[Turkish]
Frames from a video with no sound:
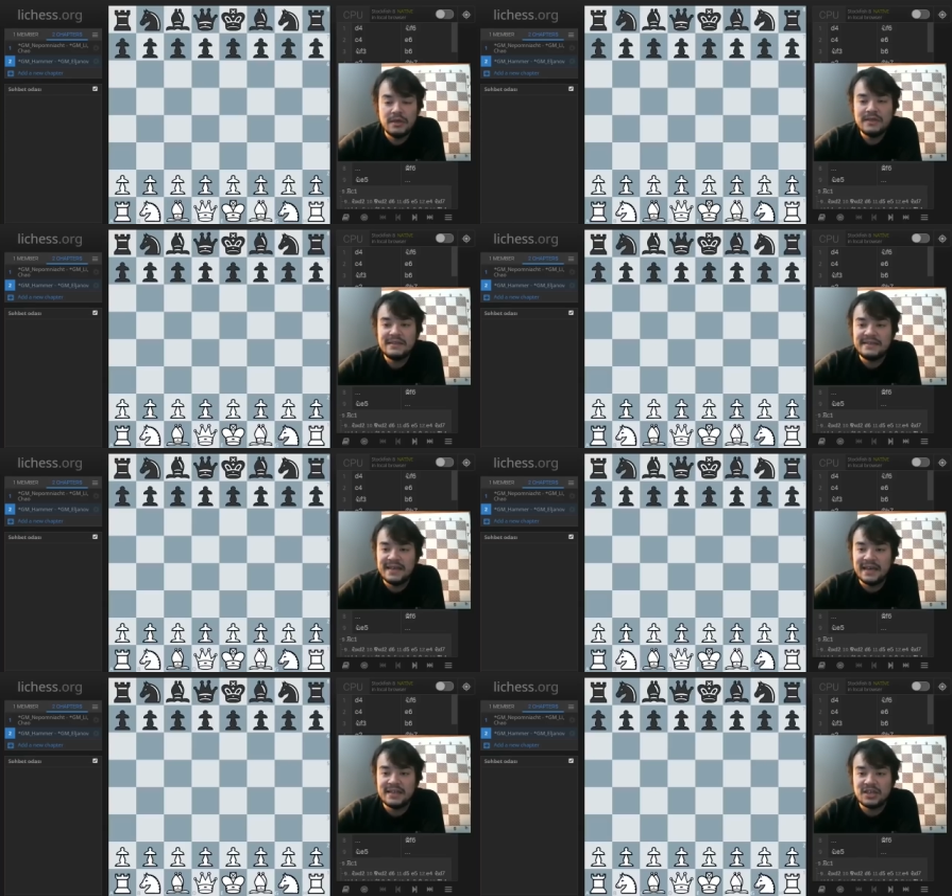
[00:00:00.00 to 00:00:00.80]

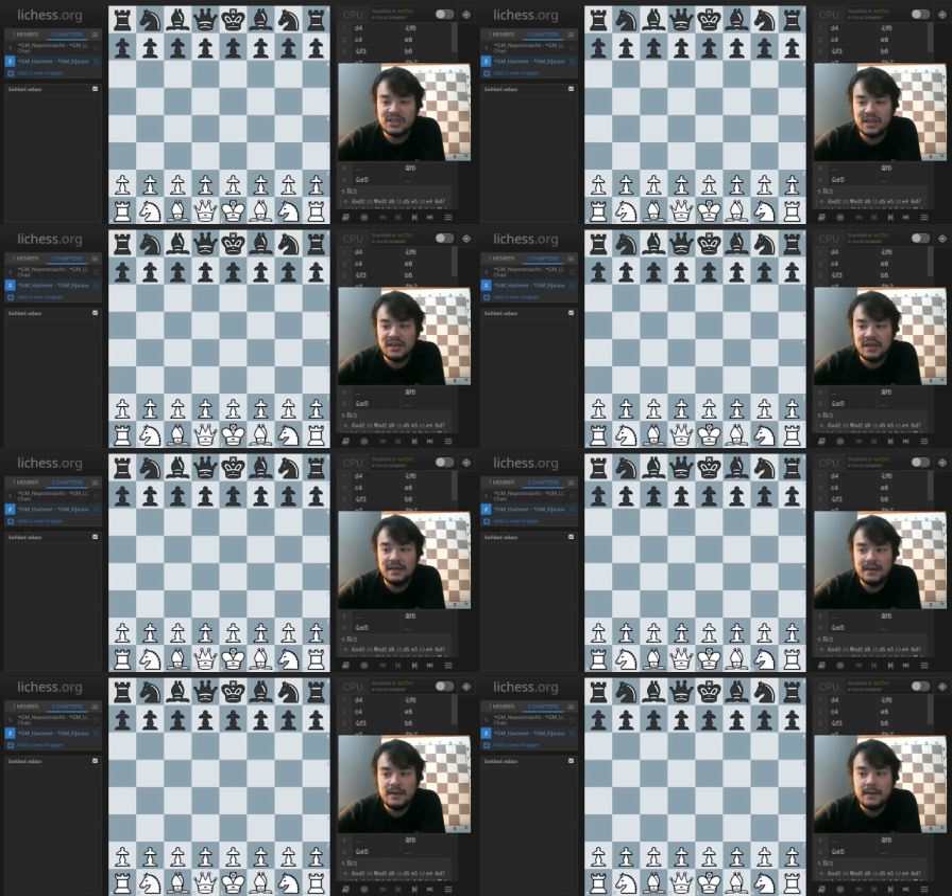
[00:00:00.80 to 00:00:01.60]
Siyah taşlarla
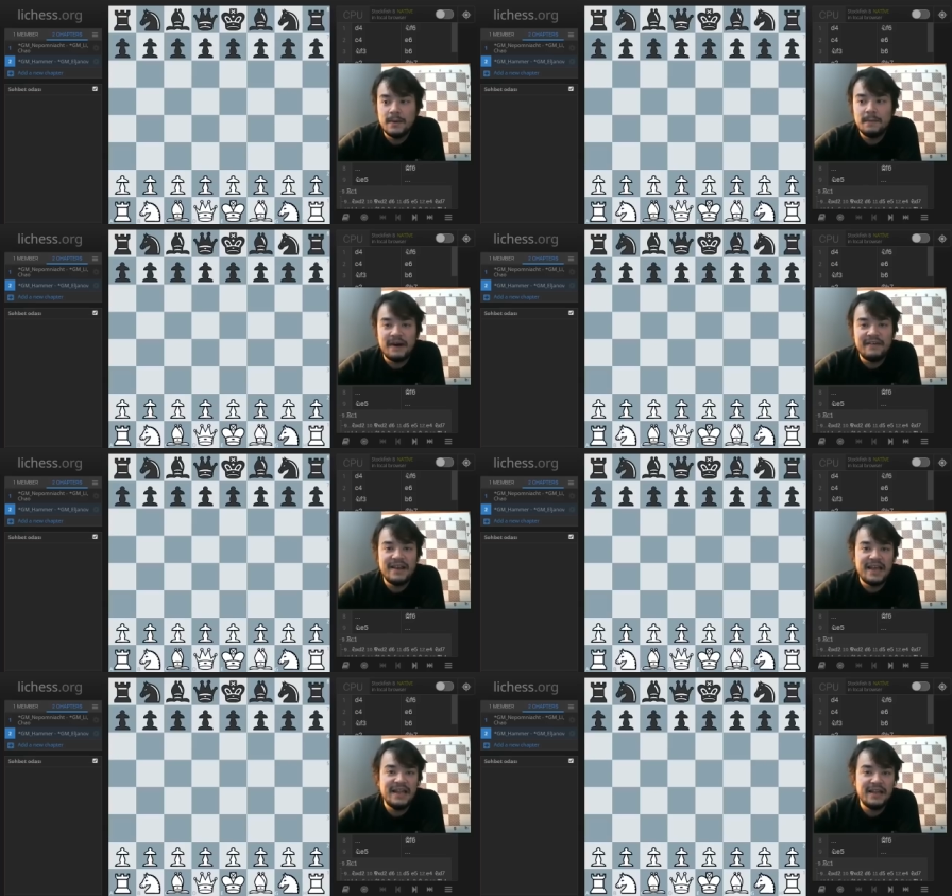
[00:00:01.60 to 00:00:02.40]

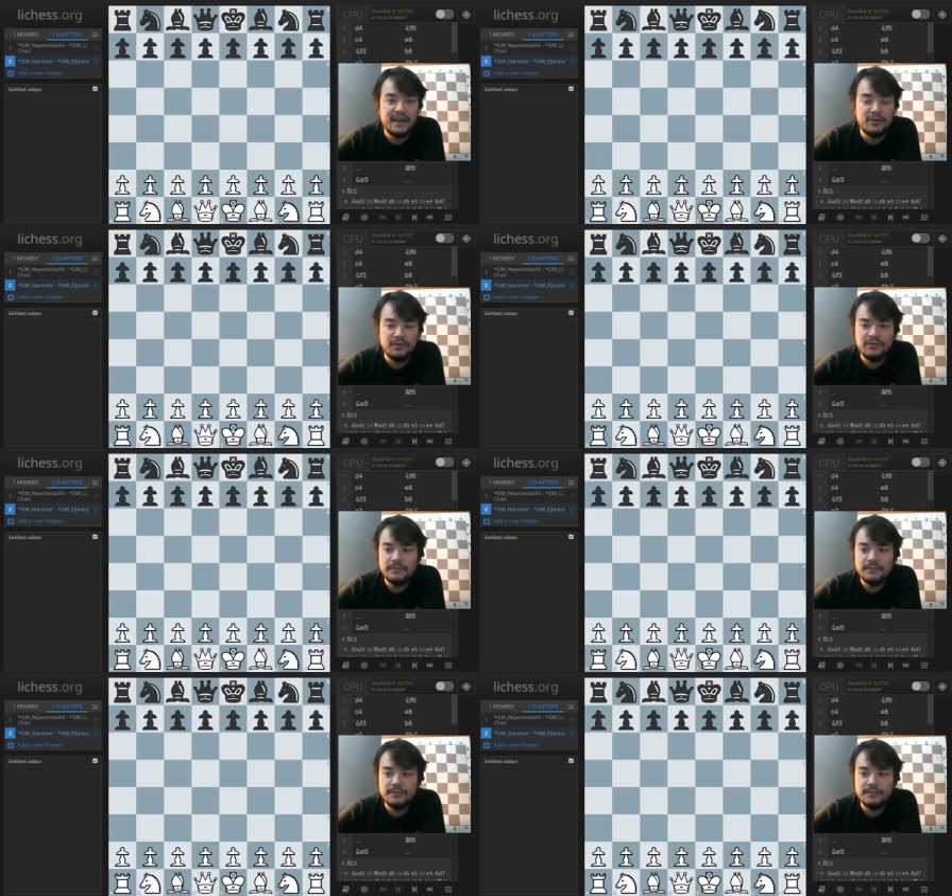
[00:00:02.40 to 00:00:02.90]
Pavel Elyanov.